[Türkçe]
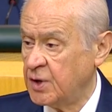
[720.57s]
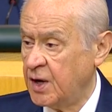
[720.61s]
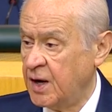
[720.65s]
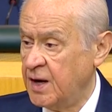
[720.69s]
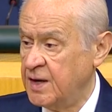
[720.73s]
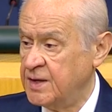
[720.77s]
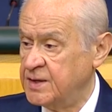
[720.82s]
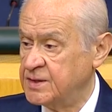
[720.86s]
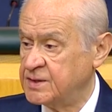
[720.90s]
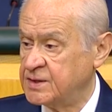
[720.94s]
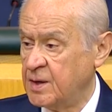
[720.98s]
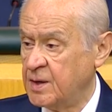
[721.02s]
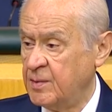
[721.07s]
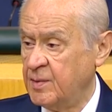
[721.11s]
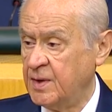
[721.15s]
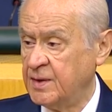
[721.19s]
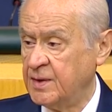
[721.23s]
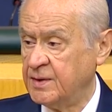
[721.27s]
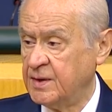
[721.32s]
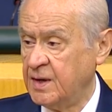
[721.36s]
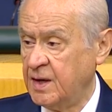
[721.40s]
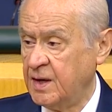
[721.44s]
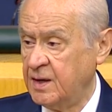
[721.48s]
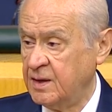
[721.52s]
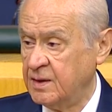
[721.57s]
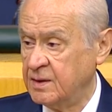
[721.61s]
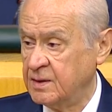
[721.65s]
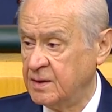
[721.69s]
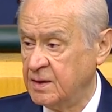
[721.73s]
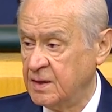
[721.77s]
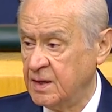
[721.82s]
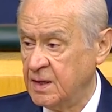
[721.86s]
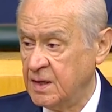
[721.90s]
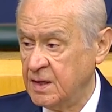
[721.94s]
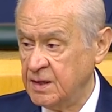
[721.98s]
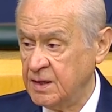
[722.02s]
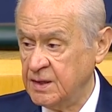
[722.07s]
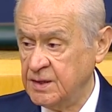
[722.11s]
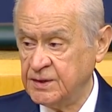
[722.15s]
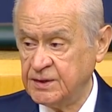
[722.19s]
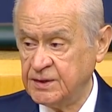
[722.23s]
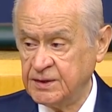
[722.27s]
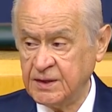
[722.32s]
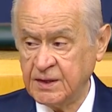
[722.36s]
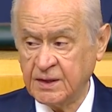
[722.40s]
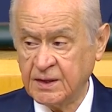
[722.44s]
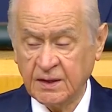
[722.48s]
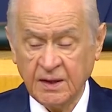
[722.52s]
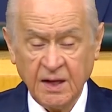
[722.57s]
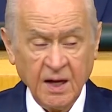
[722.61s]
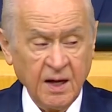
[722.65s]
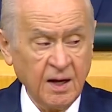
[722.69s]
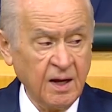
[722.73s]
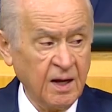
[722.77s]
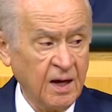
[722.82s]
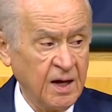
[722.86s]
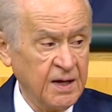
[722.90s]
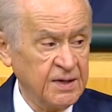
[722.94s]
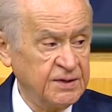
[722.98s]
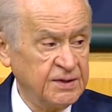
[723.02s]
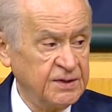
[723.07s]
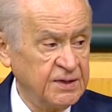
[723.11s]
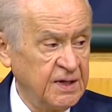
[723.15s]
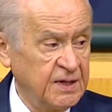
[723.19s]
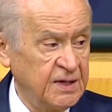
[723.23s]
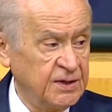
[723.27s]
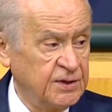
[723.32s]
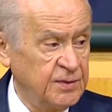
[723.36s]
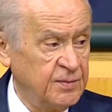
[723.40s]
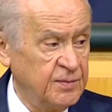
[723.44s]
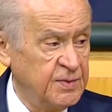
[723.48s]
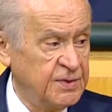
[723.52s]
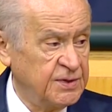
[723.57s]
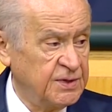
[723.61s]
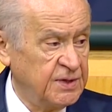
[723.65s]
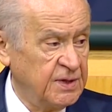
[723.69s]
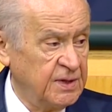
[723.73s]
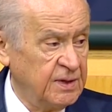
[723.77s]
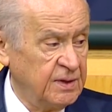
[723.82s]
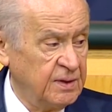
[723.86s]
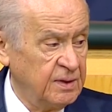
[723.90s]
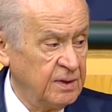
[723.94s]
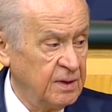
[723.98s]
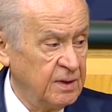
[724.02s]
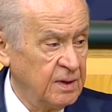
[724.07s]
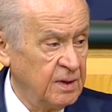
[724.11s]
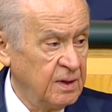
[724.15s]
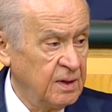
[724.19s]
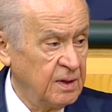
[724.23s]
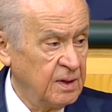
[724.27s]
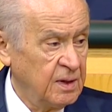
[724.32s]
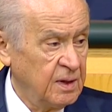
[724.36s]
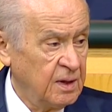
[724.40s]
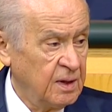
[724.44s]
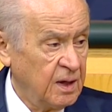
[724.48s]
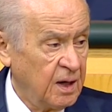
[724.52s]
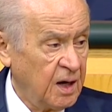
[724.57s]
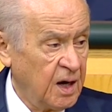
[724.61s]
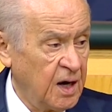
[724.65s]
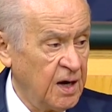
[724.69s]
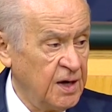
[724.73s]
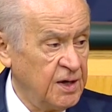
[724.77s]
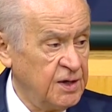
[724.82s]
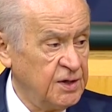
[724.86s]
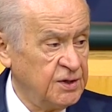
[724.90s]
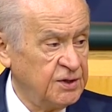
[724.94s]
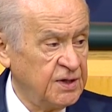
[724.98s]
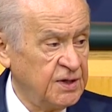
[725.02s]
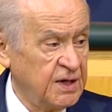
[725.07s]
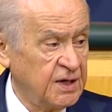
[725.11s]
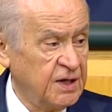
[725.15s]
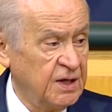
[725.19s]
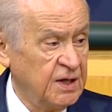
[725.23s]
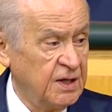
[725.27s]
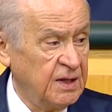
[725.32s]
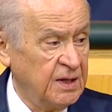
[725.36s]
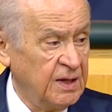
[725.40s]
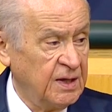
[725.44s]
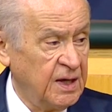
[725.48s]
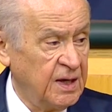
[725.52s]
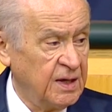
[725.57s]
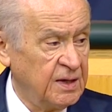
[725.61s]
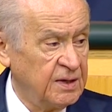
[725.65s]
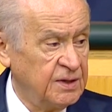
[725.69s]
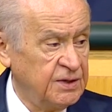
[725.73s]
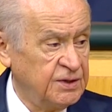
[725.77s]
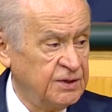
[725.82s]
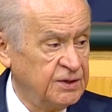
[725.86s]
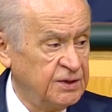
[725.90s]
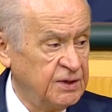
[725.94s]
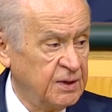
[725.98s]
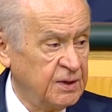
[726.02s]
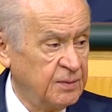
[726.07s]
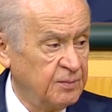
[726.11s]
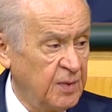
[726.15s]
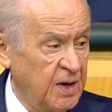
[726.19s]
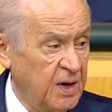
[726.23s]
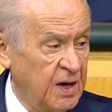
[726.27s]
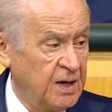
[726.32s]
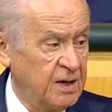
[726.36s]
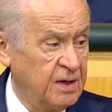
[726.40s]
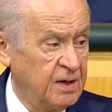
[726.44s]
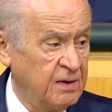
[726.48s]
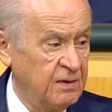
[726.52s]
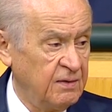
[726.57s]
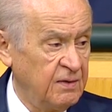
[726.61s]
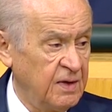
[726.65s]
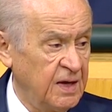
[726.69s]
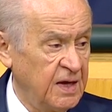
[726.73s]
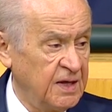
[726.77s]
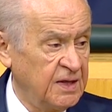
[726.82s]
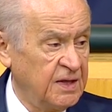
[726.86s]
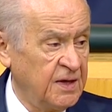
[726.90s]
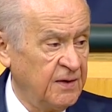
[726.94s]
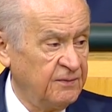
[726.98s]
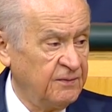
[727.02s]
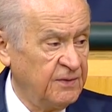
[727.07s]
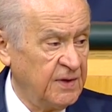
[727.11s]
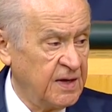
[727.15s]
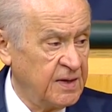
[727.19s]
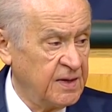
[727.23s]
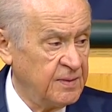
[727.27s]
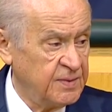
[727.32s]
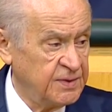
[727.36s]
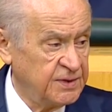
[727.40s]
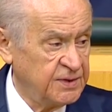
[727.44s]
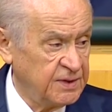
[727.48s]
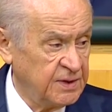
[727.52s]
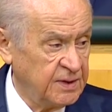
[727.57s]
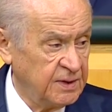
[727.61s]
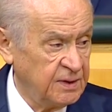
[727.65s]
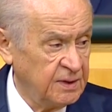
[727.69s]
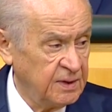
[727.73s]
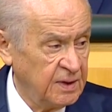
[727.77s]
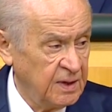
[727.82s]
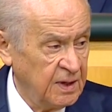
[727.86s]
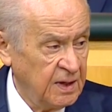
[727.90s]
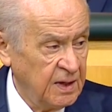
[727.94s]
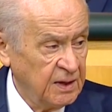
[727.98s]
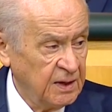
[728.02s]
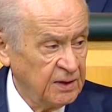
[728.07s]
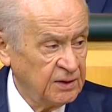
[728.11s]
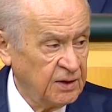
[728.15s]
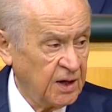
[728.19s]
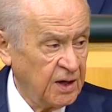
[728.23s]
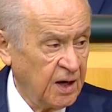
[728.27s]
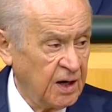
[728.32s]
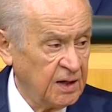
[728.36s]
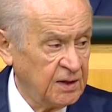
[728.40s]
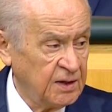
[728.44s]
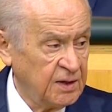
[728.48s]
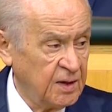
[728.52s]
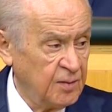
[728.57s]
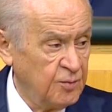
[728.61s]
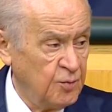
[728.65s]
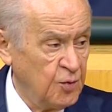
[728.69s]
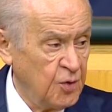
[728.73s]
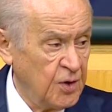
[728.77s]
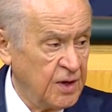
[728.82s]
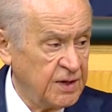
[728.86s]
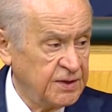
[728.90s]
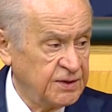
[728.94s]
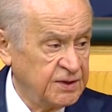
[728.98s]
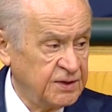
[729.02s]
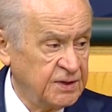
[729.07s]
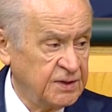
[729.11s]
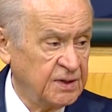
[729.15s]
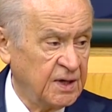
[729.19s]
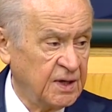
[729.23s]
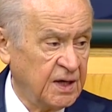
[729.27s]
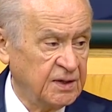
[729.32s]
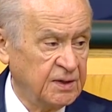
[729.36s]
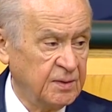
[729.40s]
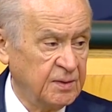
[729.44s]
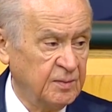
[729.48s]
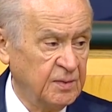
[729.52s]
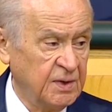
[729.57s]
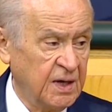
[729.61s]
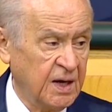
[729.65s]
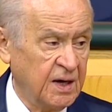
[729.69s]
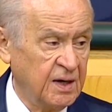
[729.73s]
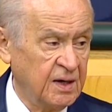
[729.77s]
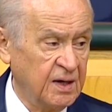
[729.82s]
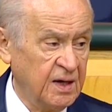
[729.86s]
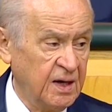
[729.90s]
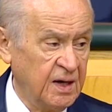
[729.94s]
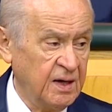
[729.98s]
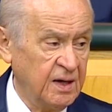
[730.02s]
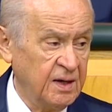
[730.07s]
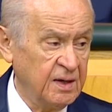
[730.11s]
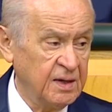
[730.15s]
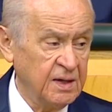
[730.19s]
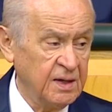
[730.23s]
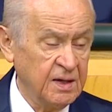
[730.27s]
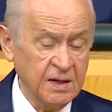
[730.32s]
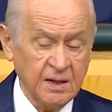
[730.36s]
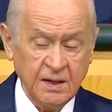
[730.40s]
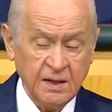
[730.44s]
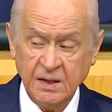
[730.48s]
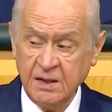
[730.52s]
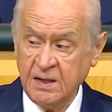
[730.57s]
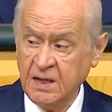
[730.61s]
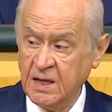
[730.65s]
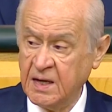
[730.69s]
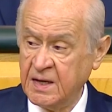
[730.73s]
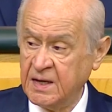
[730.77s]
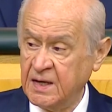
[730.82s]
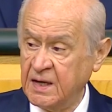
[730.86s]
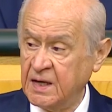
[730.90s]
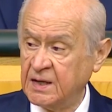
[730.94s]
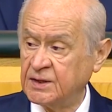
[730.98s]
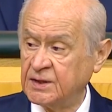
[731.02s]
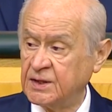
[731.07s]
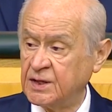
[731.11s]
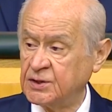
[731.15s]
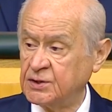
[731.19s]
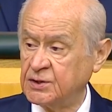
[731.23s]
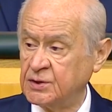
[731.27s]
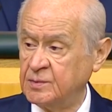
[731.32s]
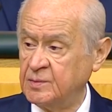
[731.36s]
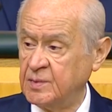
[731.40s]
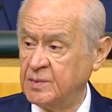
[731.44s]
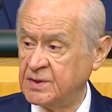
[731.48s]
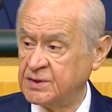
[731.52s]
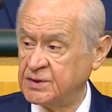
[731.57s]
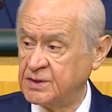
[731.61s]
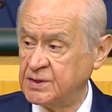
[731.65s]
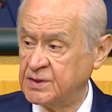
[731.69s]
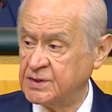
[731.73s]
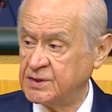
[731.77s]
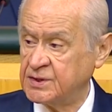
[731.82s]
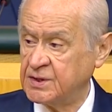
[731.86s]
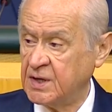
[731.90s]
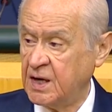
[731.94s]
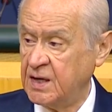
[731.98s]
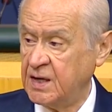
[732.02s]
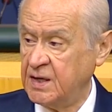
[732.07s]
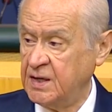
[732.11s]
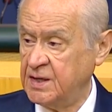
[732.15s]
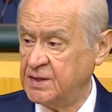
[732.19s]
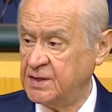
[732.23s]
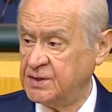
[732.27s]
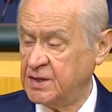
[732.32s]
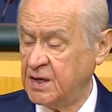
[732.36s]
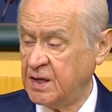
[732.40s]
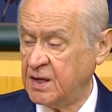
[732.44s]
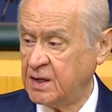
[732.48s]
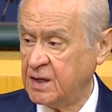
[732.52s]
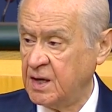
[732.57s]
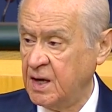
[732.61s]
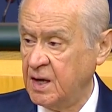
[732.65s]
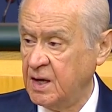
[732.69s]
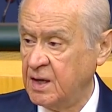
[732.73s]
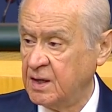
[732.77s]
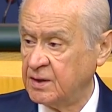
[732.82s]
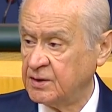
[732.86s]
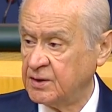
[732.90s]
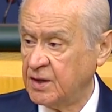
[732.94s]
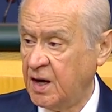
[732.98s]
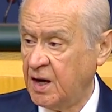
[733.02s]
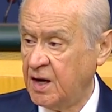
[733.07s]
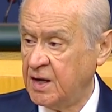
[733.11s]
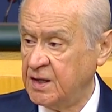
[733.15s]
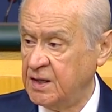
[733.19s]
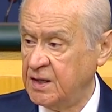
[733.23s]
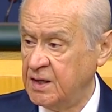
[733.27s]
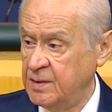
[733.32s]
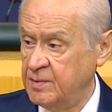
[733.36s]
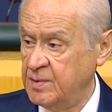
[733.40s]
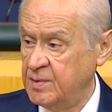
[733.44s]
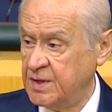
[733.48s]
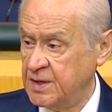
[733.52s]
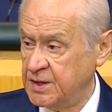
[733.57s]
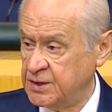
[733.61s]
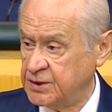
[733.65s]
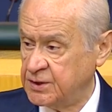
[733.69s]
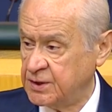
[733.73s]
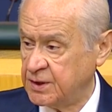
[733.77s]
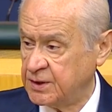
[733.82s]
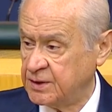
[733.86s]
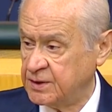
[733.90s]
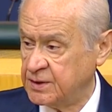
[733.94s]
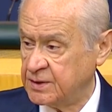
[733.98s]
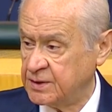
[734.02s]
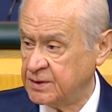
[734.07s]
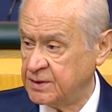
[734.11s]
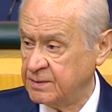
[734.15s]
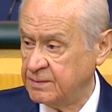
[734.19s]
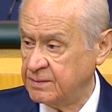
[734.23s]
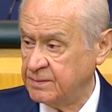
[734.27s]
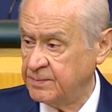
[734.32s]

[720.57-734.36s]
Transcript: aynı zamanda istiklal haysiyetimizin Aynı şekilde istikbal hedeflerimizin daha da müessir adımlarla ileriye taşınmasını sağlayacak tarihi bir eşiktir.